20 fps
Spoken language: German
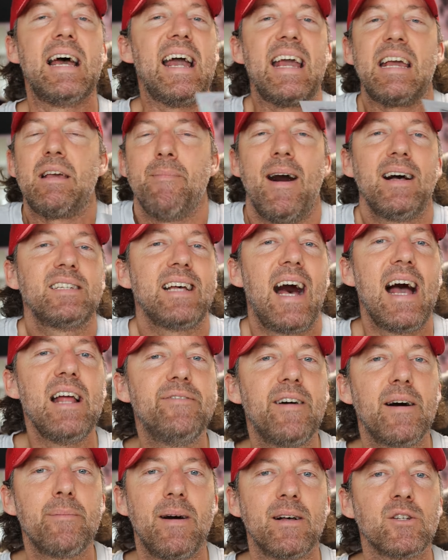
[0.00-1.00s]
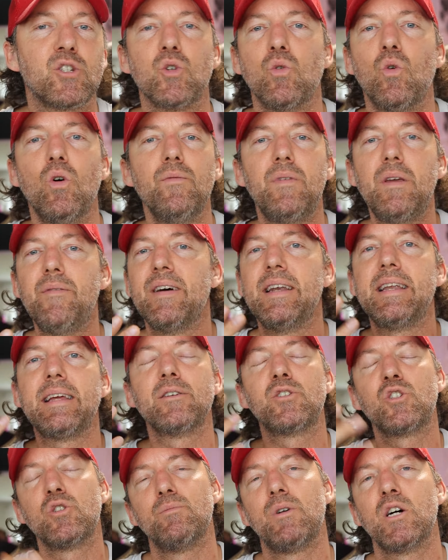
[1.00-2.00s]
ich mache es einfach mal so, wie wenn ich
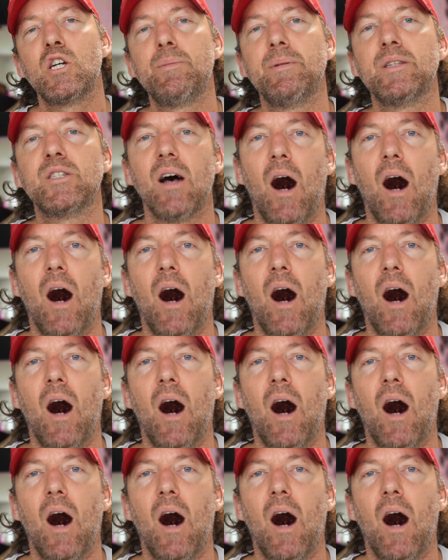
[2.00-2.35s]
jetzt zum Beispiel